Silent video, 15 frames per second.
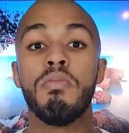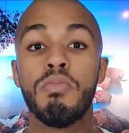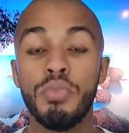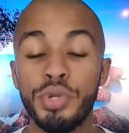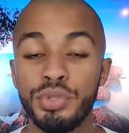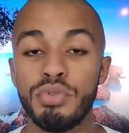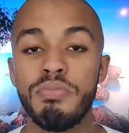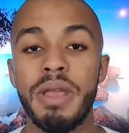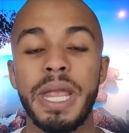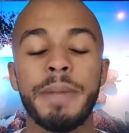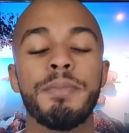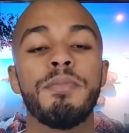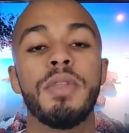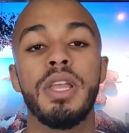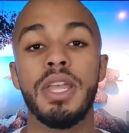muito
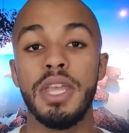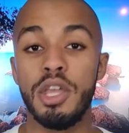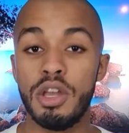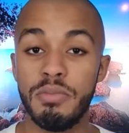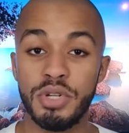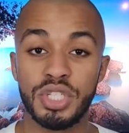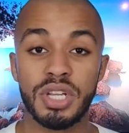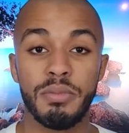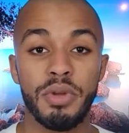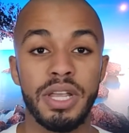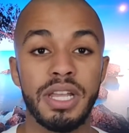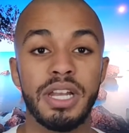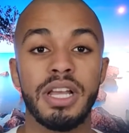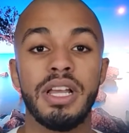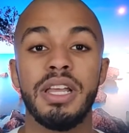bem. Eu me chamo
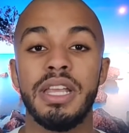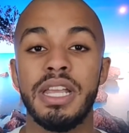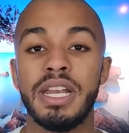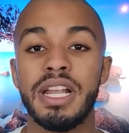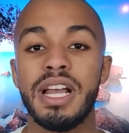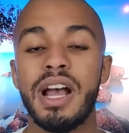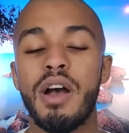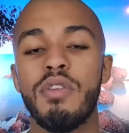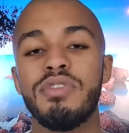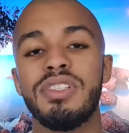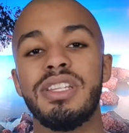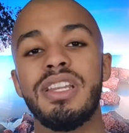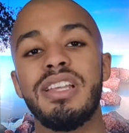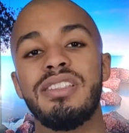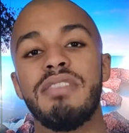Renan, Renan
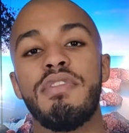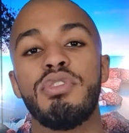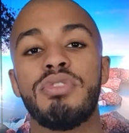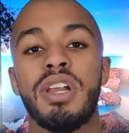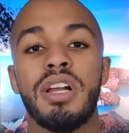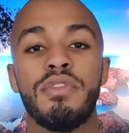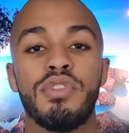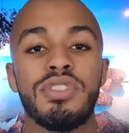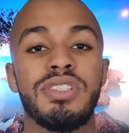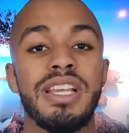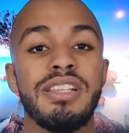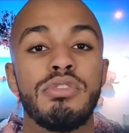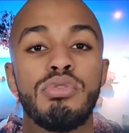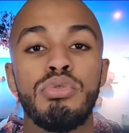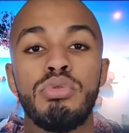Alves, e nesse vídeo trago a
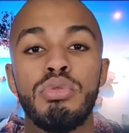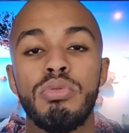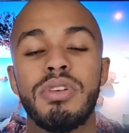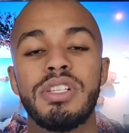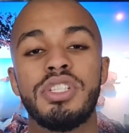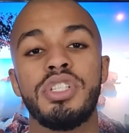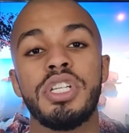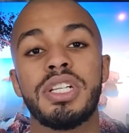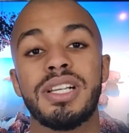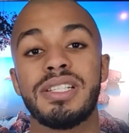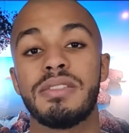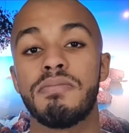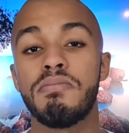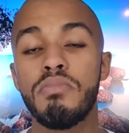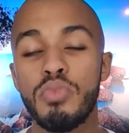vocês duas
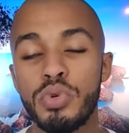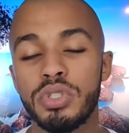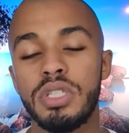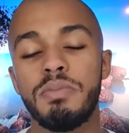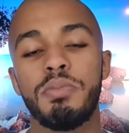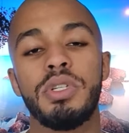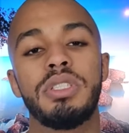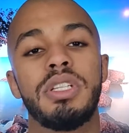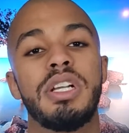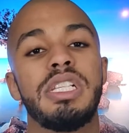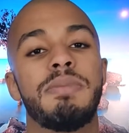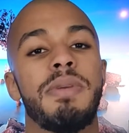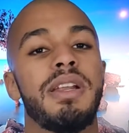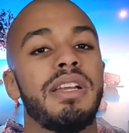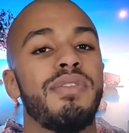dicas muito importantes
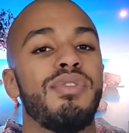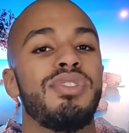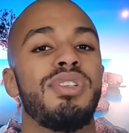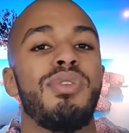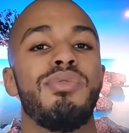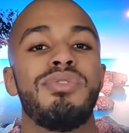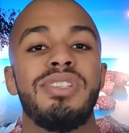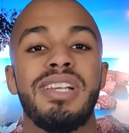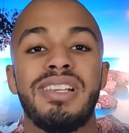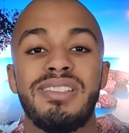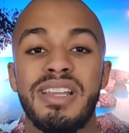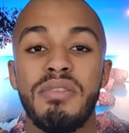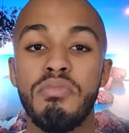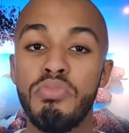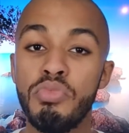para que você consiga
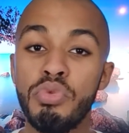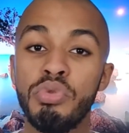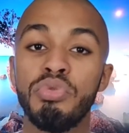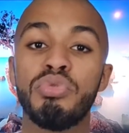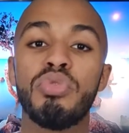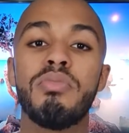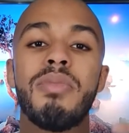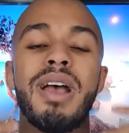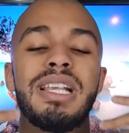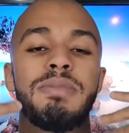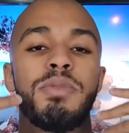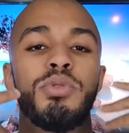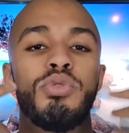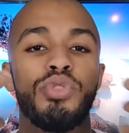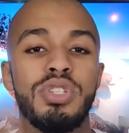ser muito mais
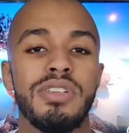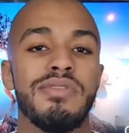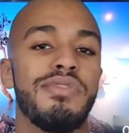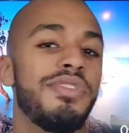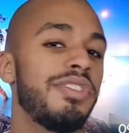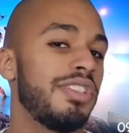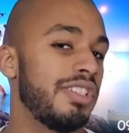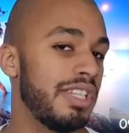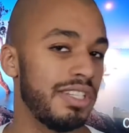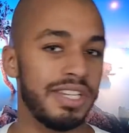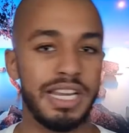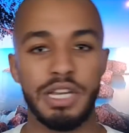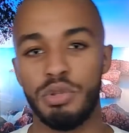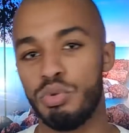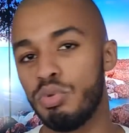produtivo,
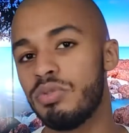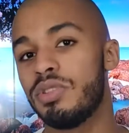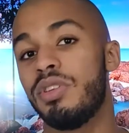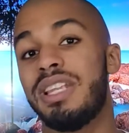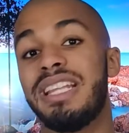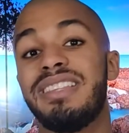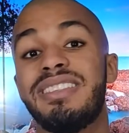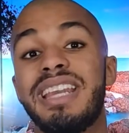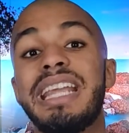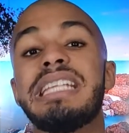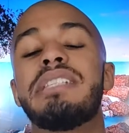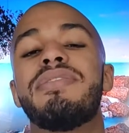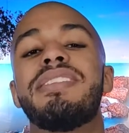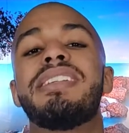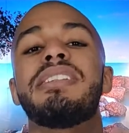seja duas ou até
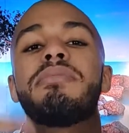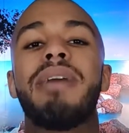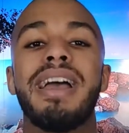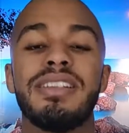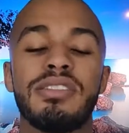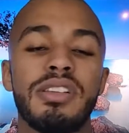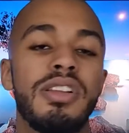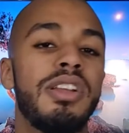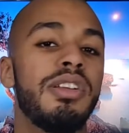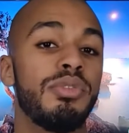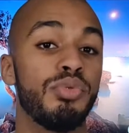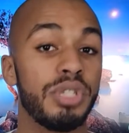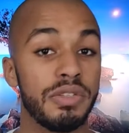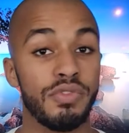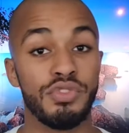três vezes mais
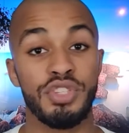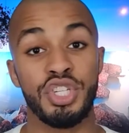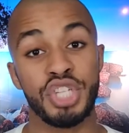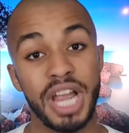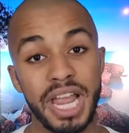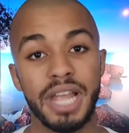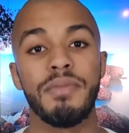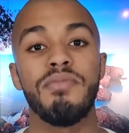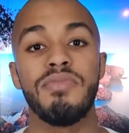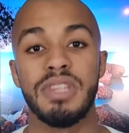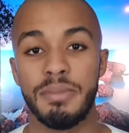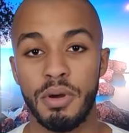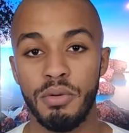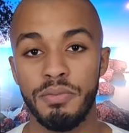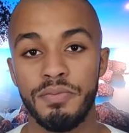do que você já é, tá
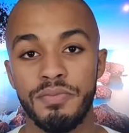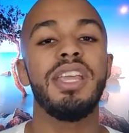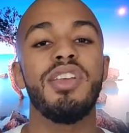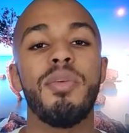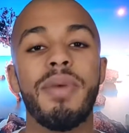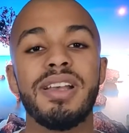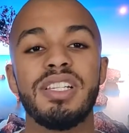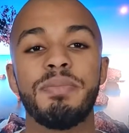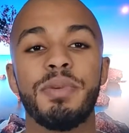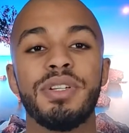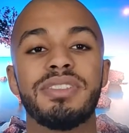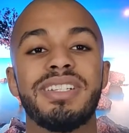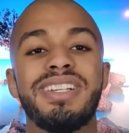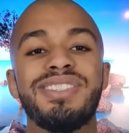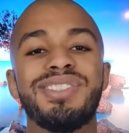bom? E o mais
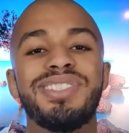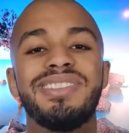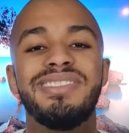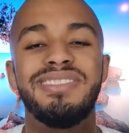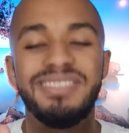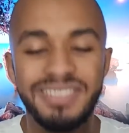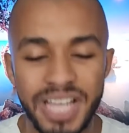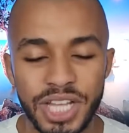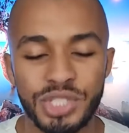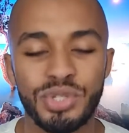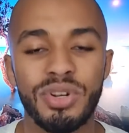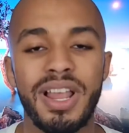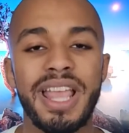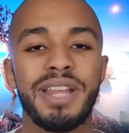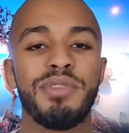importante, deixa
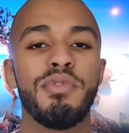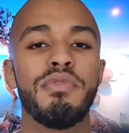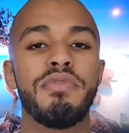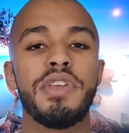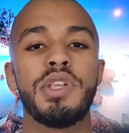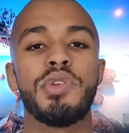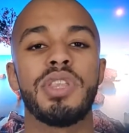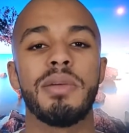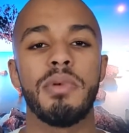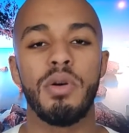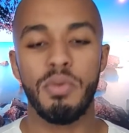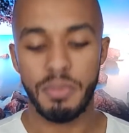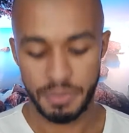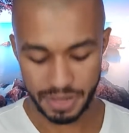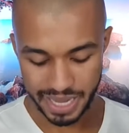o like no vídeo, tá
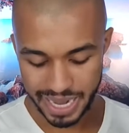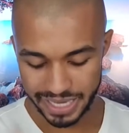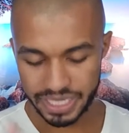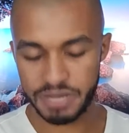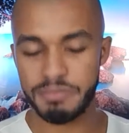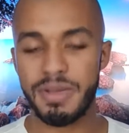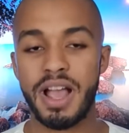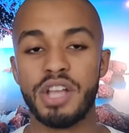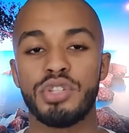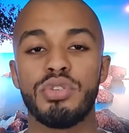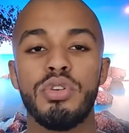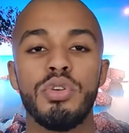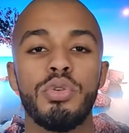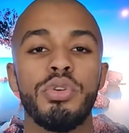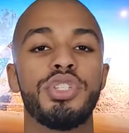bom? É aqui embaixo,
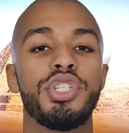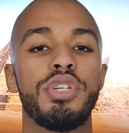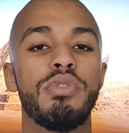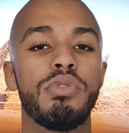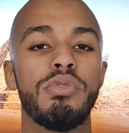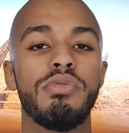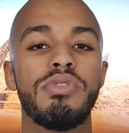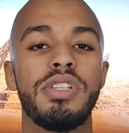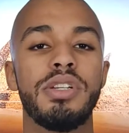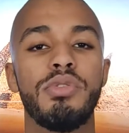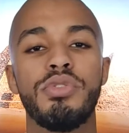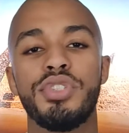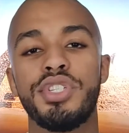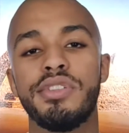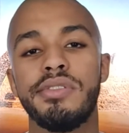curtiu, um
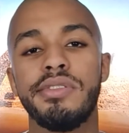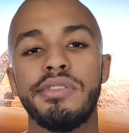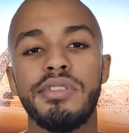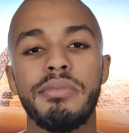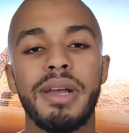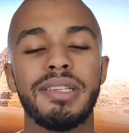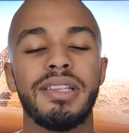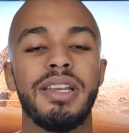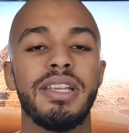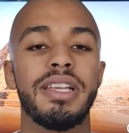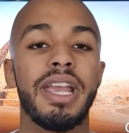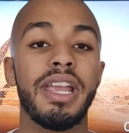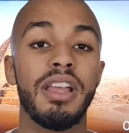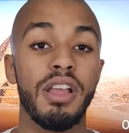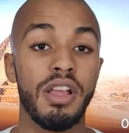segundinho, não mata
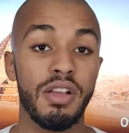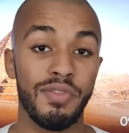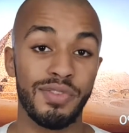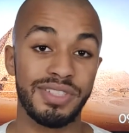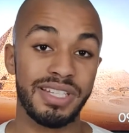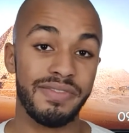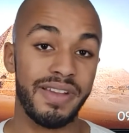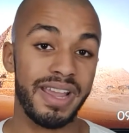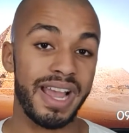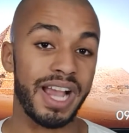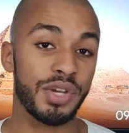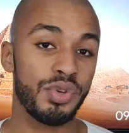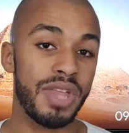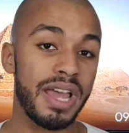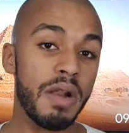ninguém, você vai
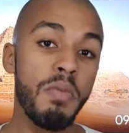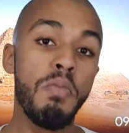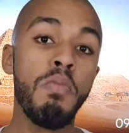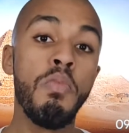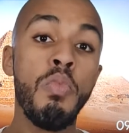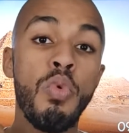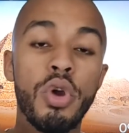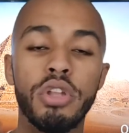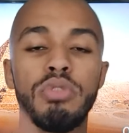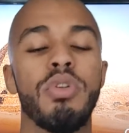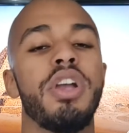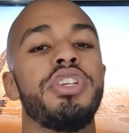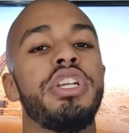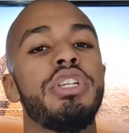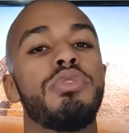ajudar muito
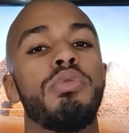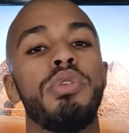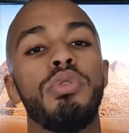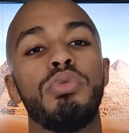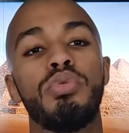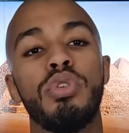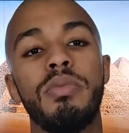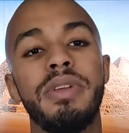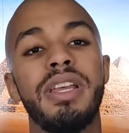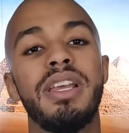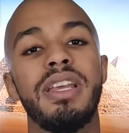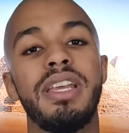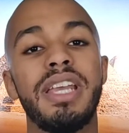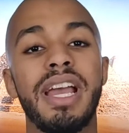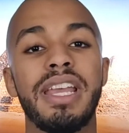a gente com o YouTube
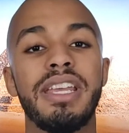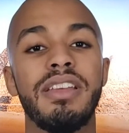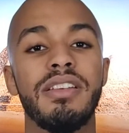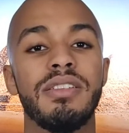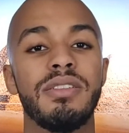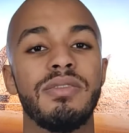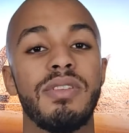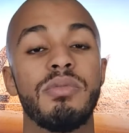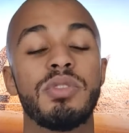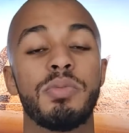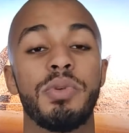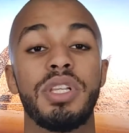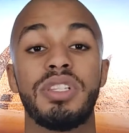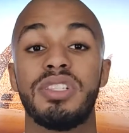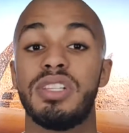e aí vamos
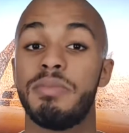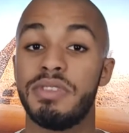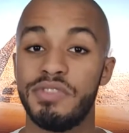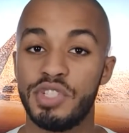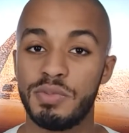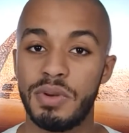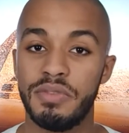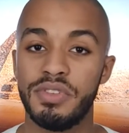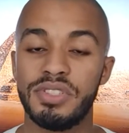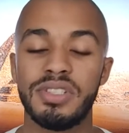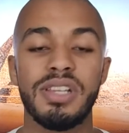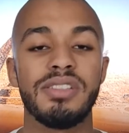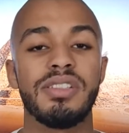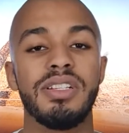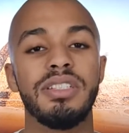poder trazer mais vídeos para
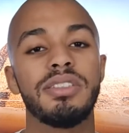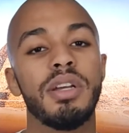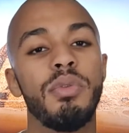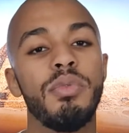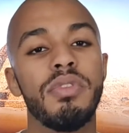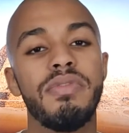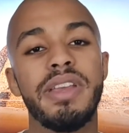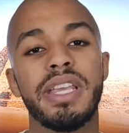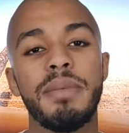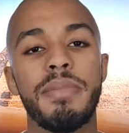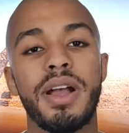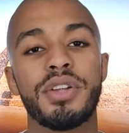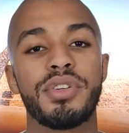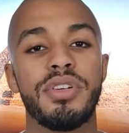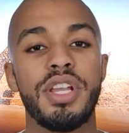vocês. Então, clique
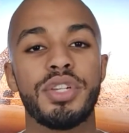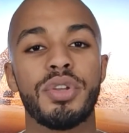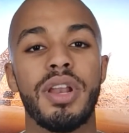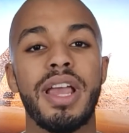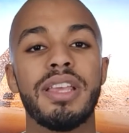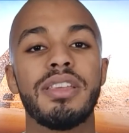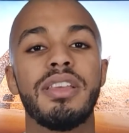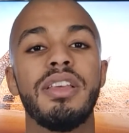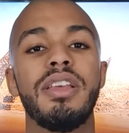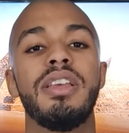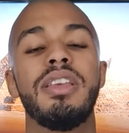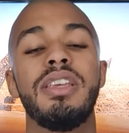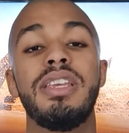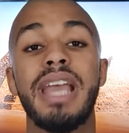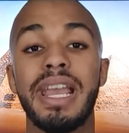embaixo, deixa o like
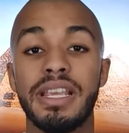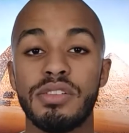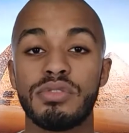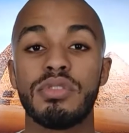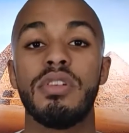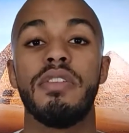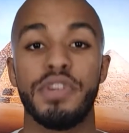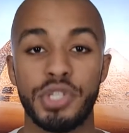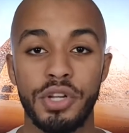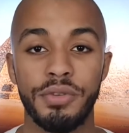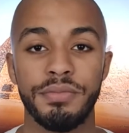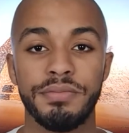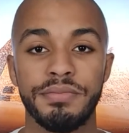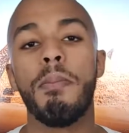e é isso. Fechou?